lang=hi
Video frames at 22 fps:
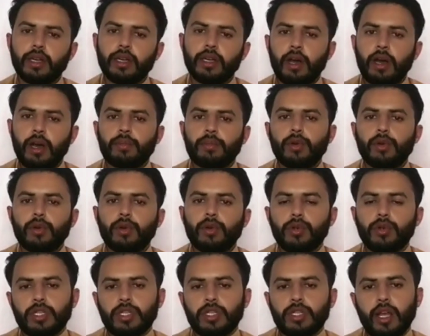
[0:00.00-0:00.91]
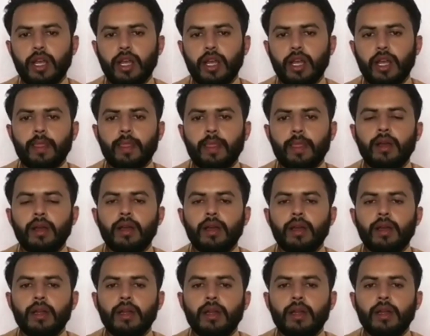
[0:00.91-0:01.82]
जब आपको होश आया
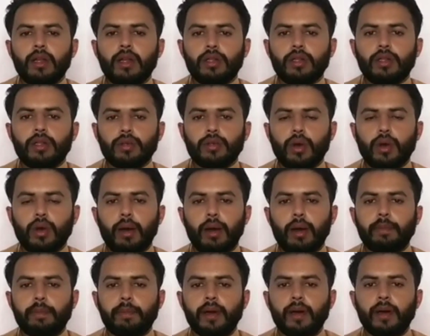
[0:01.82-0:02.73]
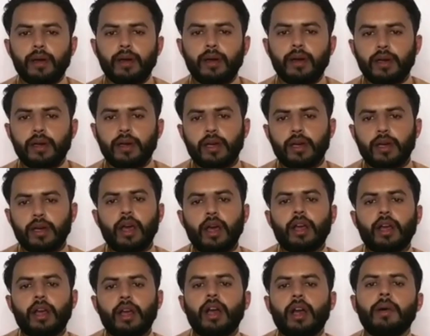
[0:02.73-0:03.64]
तो आप
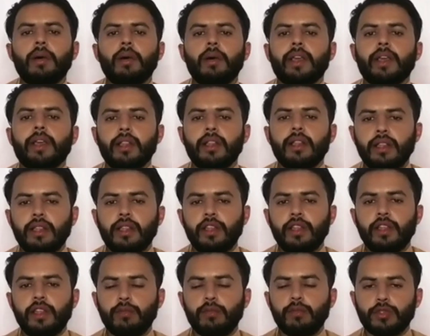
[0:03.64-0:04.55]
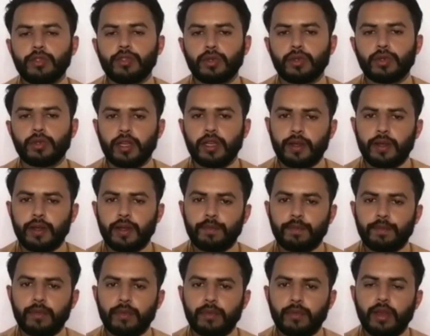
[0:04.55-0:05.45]
खाना काबा के अंदर ही मौजूद थे
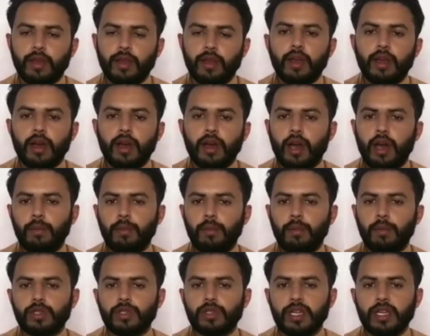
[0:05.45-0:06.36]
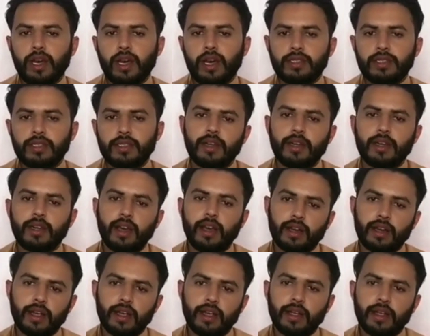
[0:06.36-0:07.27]
आप उस लिहाज से
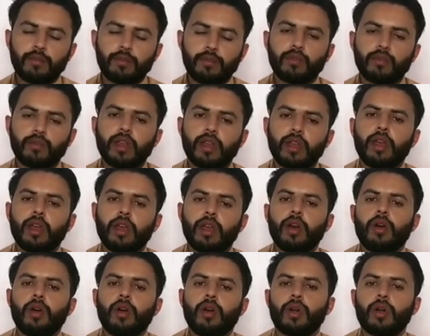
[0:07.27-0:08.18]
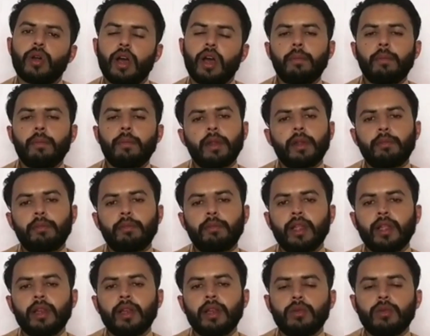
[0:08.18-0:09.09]
डर गए और आपने
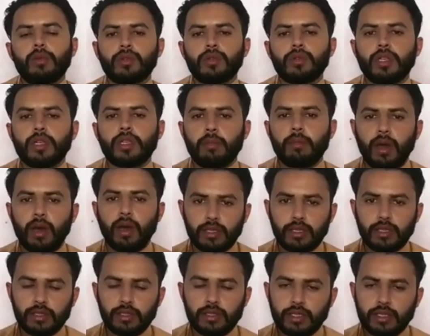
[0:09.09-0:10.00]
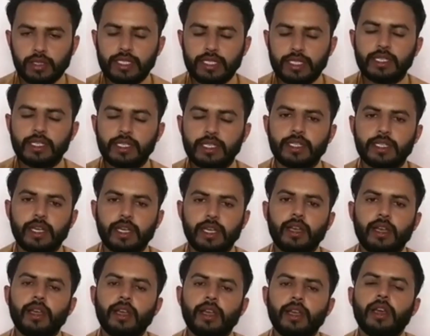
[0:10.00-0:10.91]
फिर उसके बाद किसी
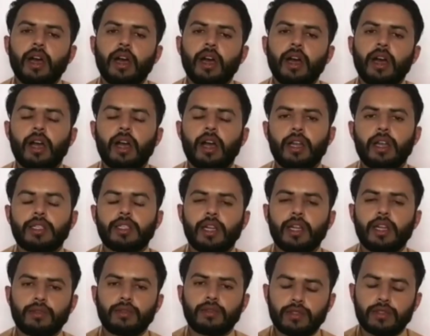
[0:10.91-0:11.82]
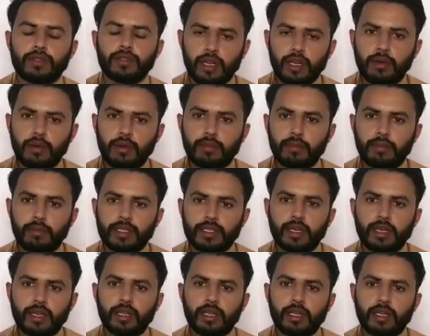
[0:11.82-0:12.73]
से अकलाम
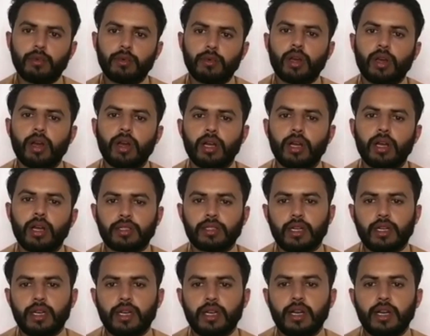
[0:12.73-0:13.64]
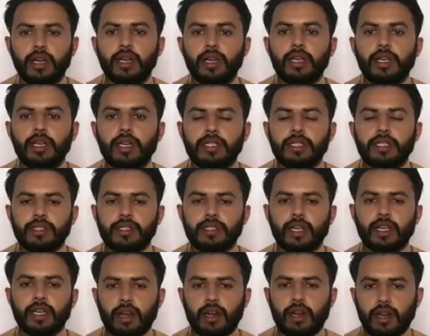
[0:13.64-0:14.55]
के साथ मुलाकात का
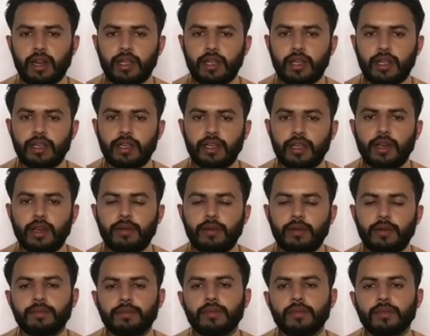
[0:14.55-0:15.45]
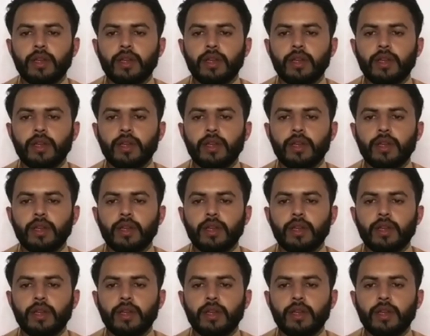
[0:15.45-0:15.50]
ज़िक्र नहीं किया